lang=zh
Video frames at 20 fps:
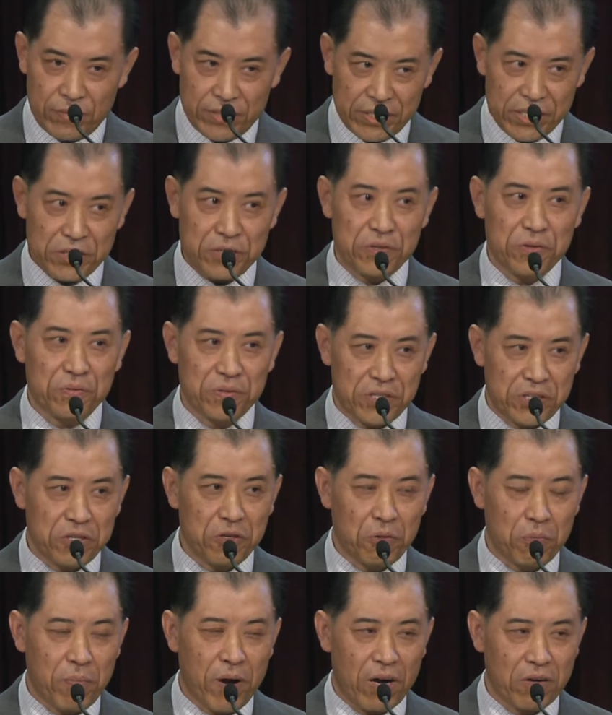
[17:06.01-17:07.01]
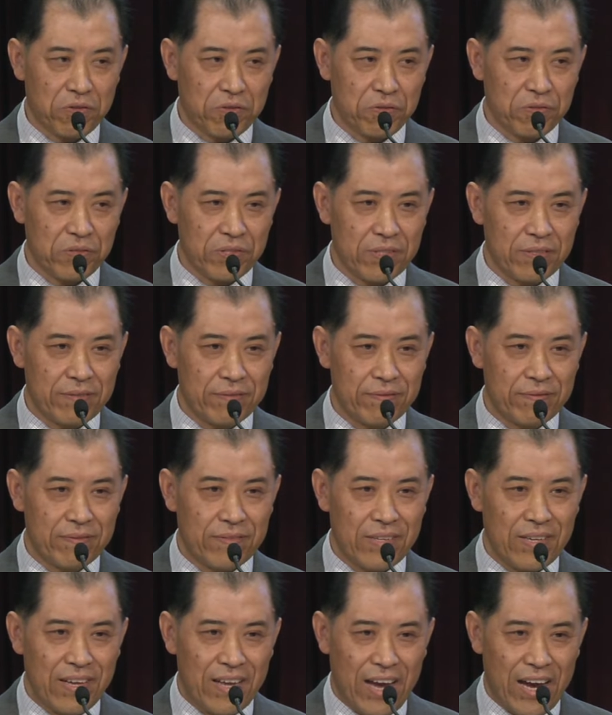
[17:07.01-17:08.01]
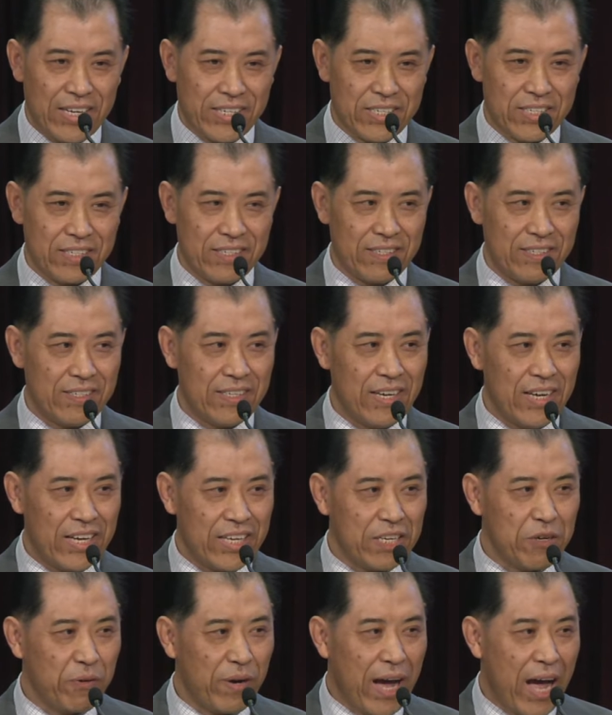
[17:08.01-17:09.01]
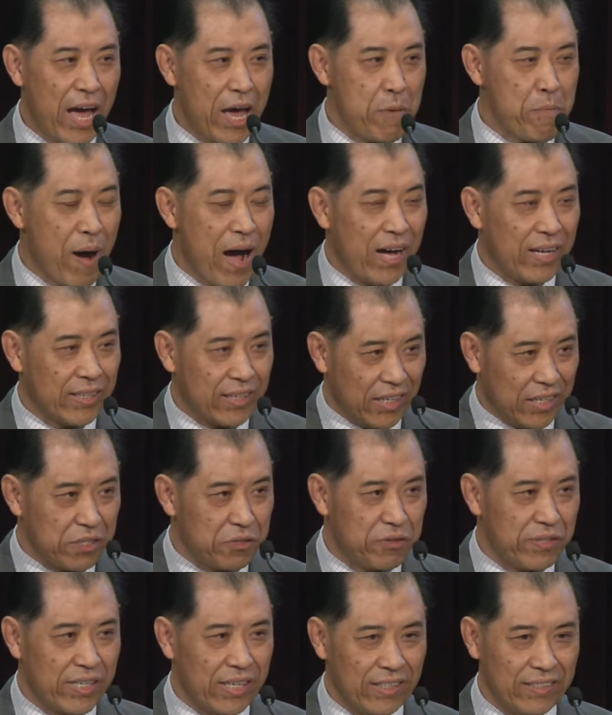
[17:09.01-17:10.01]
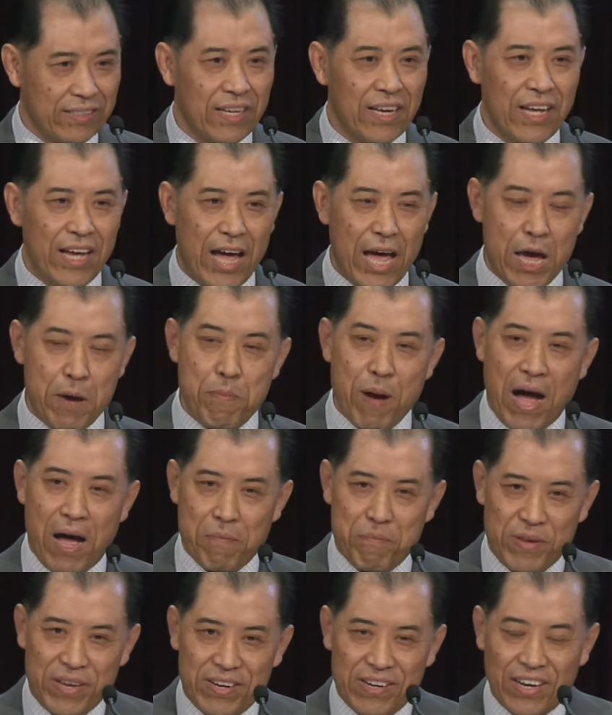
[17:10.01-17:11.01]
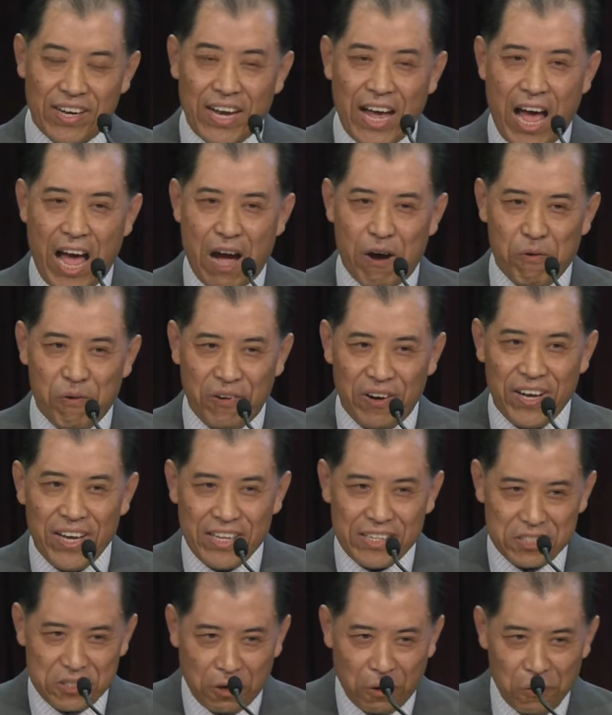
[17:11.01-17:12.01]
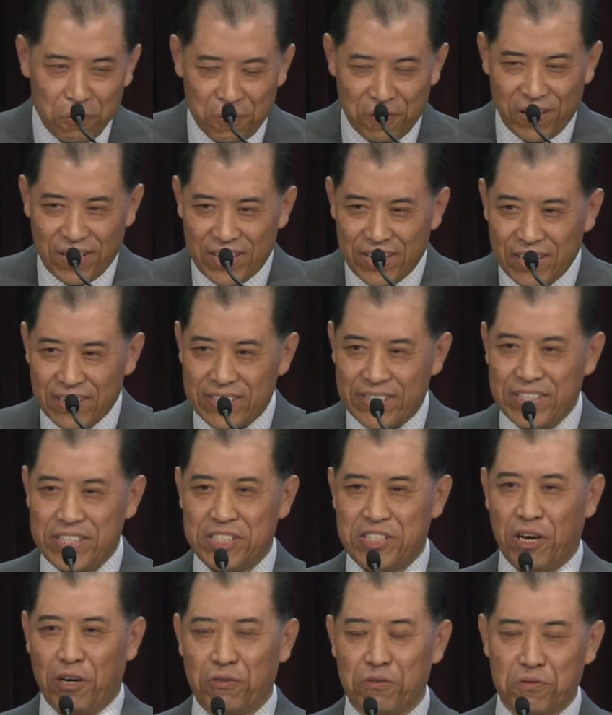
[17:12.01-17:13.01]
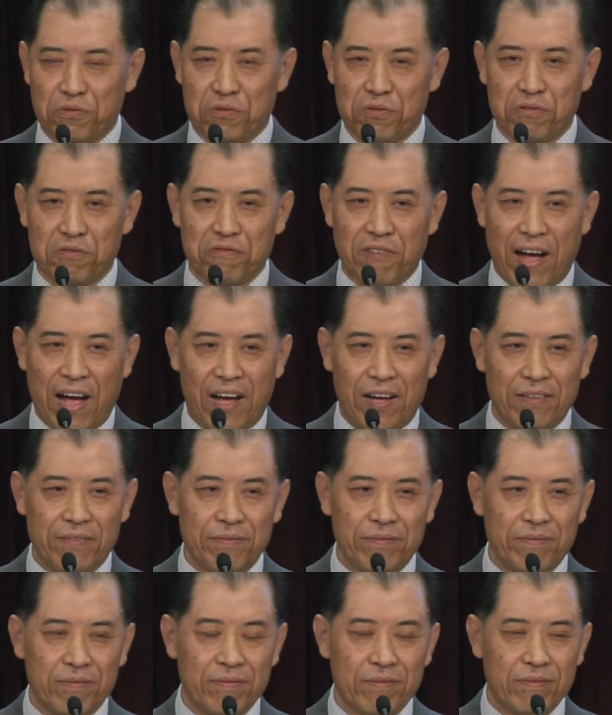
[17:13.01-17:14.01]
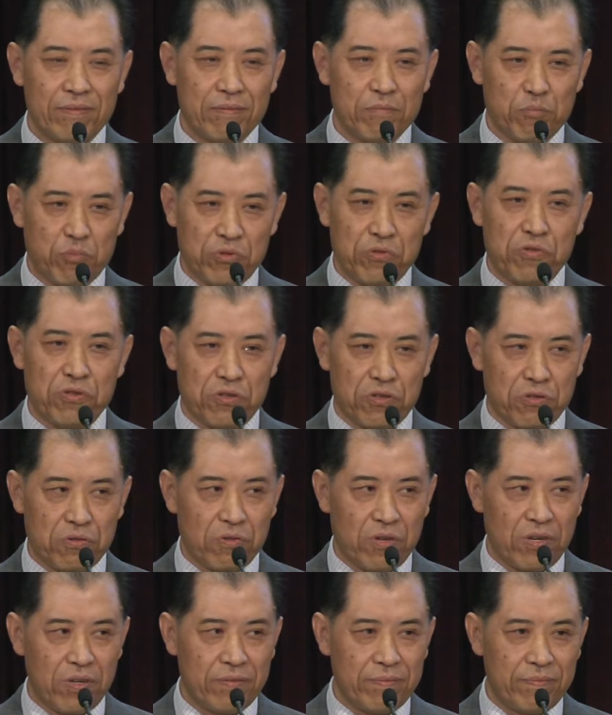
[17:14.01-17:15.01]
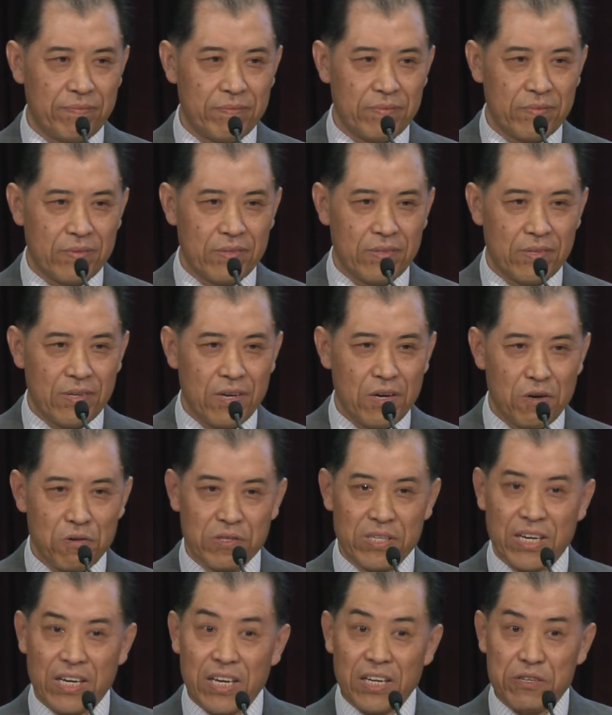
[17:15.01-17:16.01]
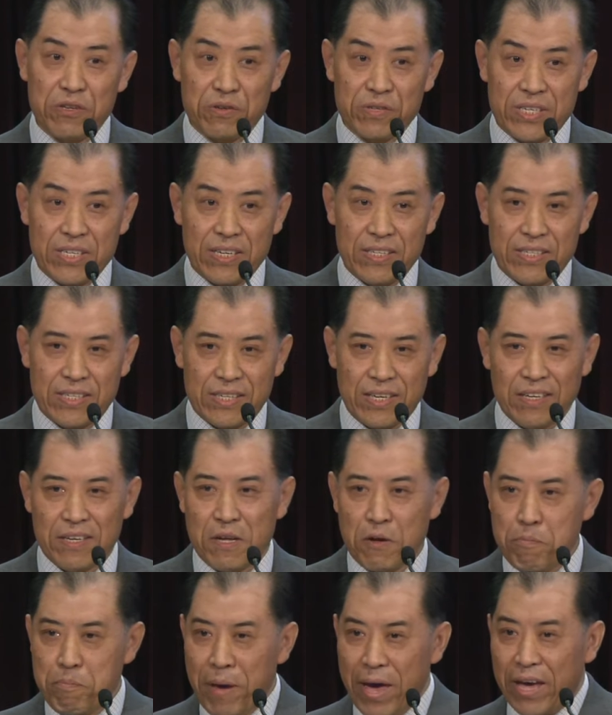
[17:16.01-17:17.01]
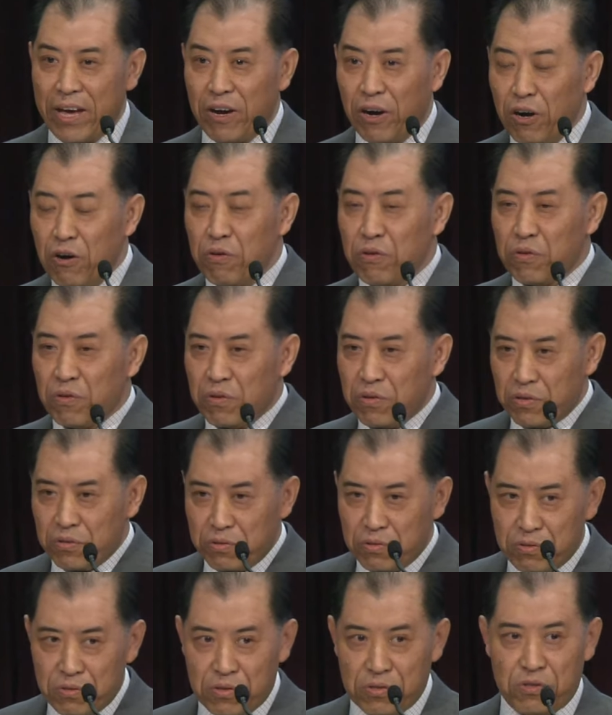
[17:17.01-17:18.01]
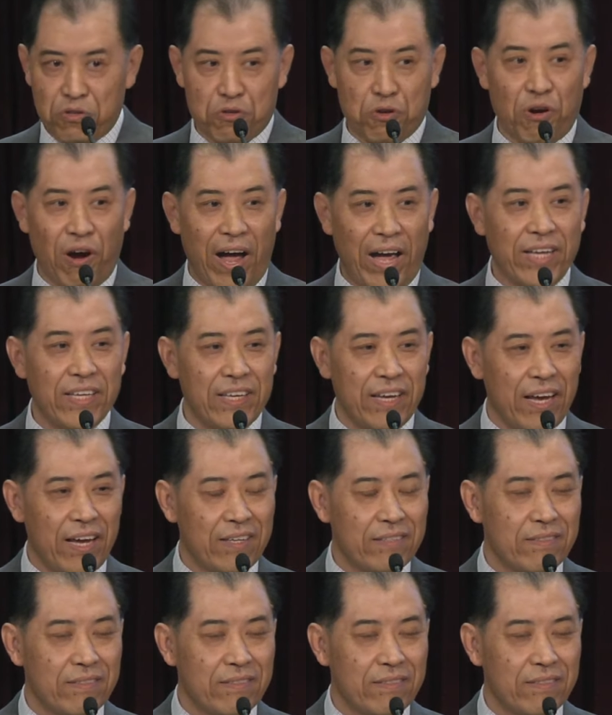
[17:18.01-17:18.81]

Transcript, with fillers: 弟兄是有帮助的，还是因为害怕得罪人，害怕别人看我，从我个人的角度出发，不去说，或者更有甚者背后去传言。